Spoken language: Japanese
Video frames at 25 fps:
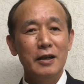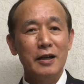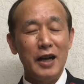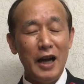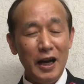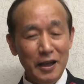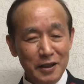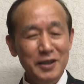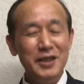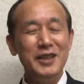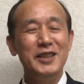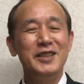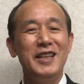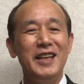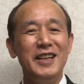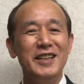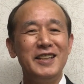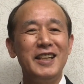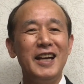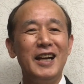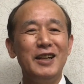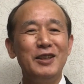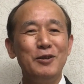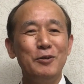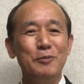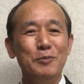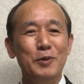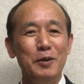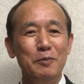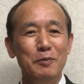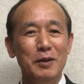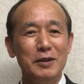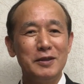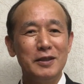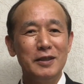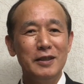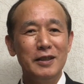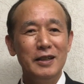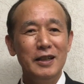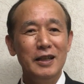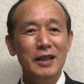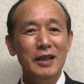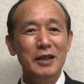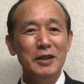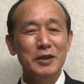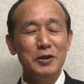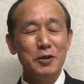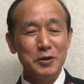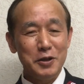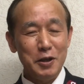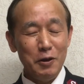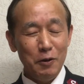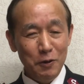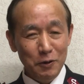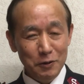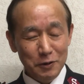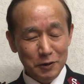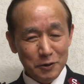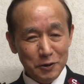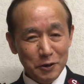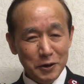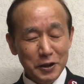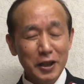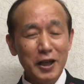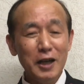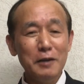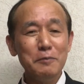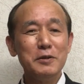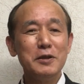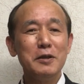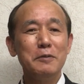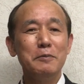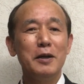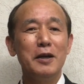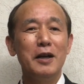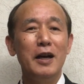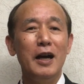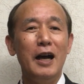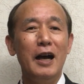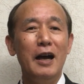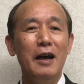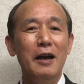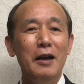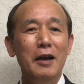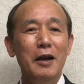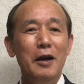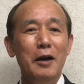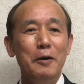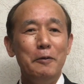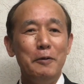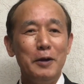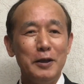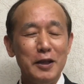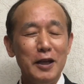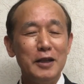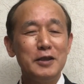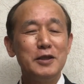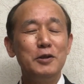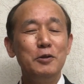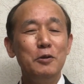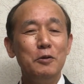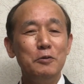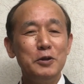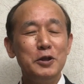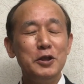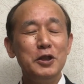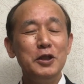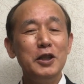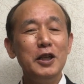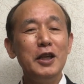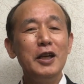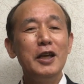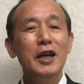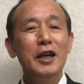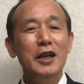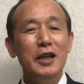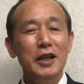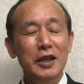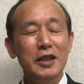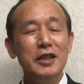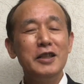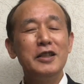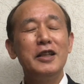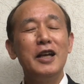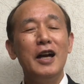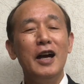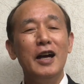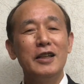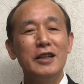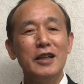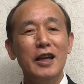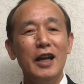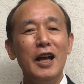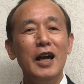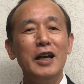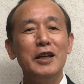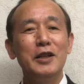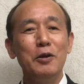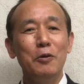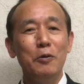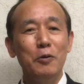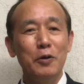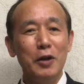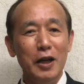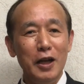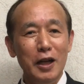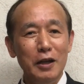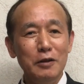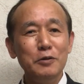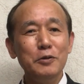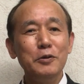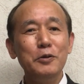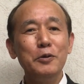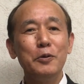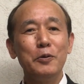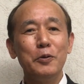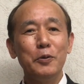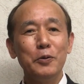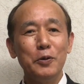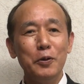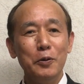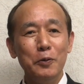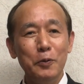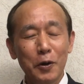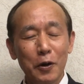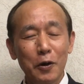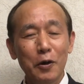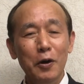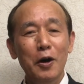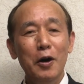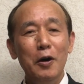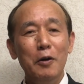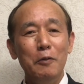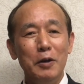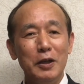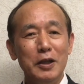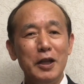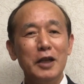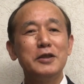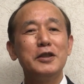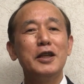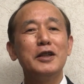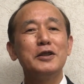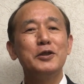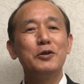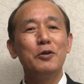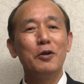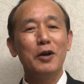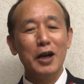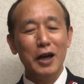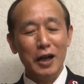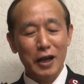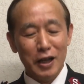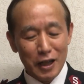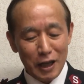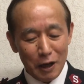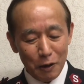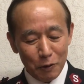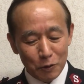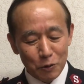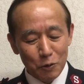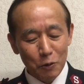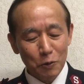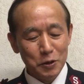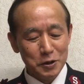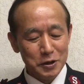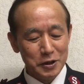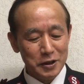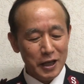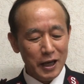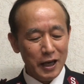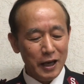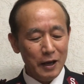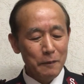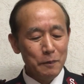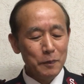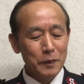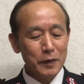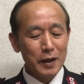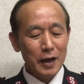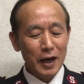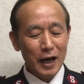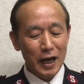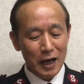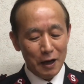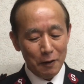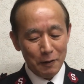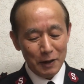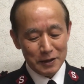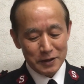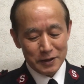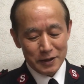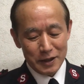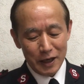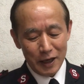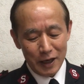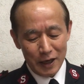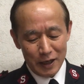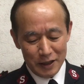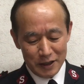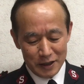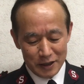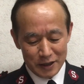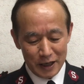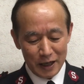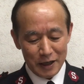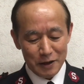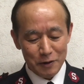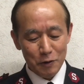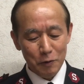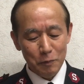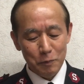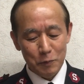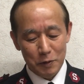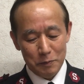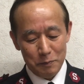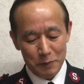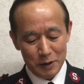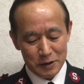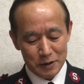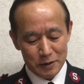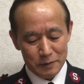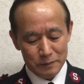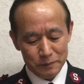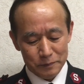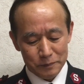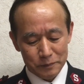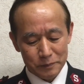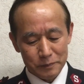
管理していきたいと思いますそして本当に神様が私のうちに生きて働いておられるということを私たちの体を通して表していきたいと思います